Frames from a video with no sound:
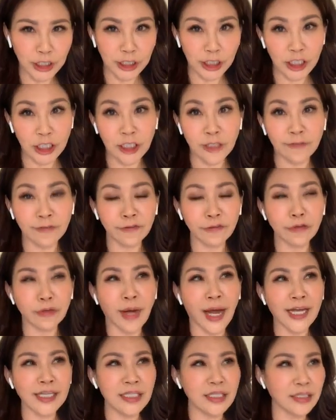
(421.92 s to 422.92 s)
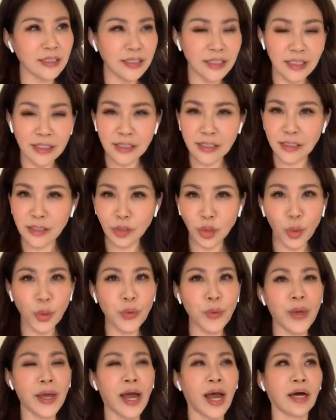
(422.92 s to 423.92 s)
的师傅啊，设计师都
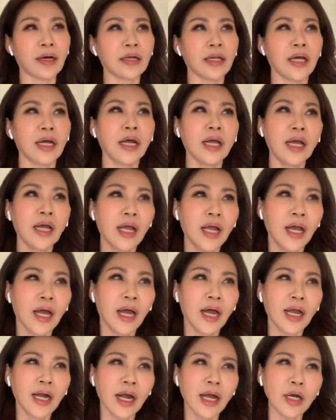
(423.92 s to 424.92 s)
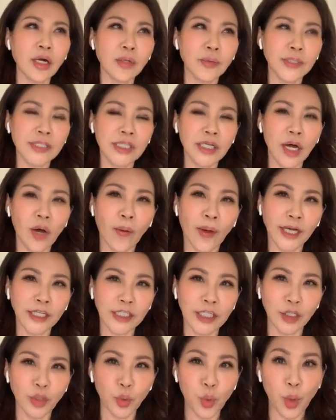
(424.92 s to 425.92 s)
约好了，然后我这个画
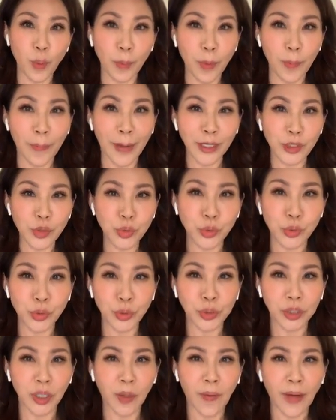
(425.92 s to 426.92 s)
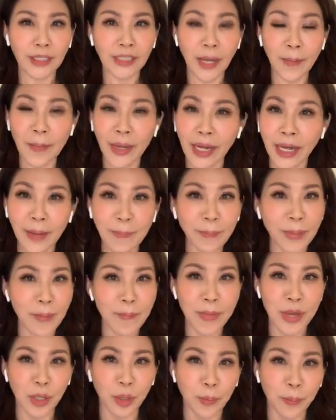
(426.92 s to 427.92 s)
室如果不搬出去的话，他们根本
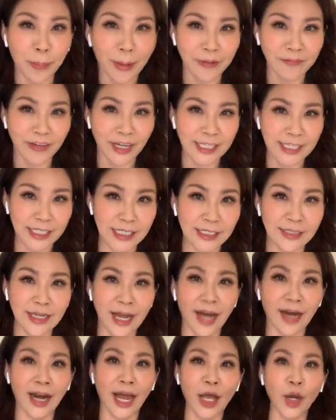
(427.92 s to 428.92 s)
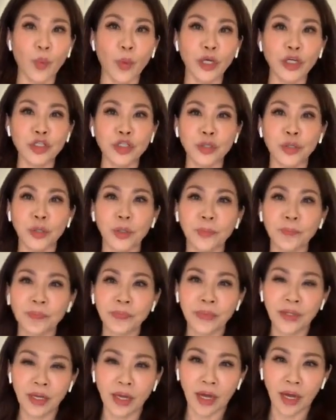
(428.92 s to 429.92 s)
没有办法进场来维修
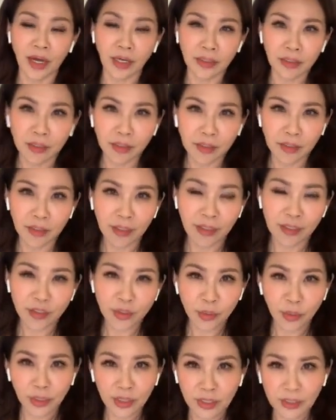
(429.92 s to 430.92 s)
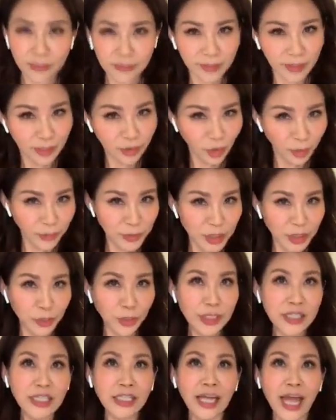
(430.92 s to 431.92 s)
啊，所以对不起，
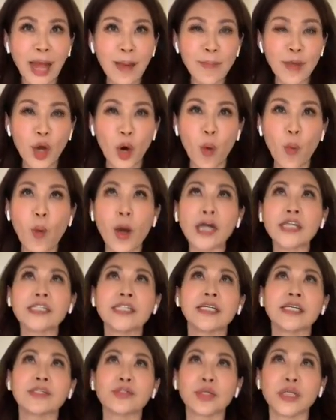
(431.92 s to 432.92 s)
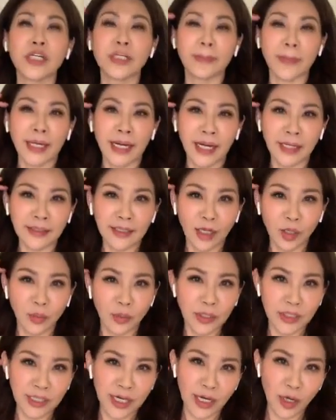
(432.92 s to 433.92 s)
我这里还没有光线，所以你们看到
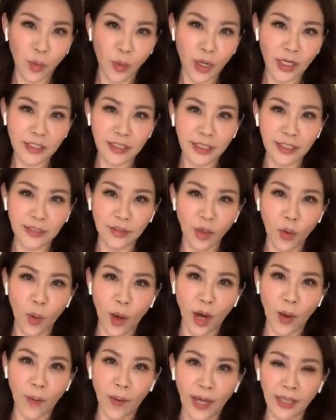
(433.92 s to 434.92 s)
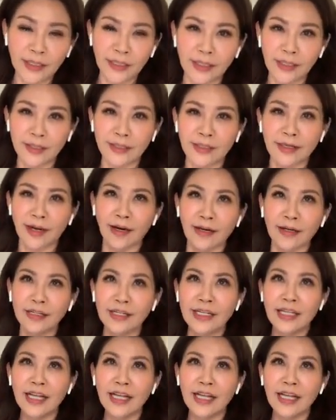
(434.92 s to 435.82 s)
我现在光线花花的，好，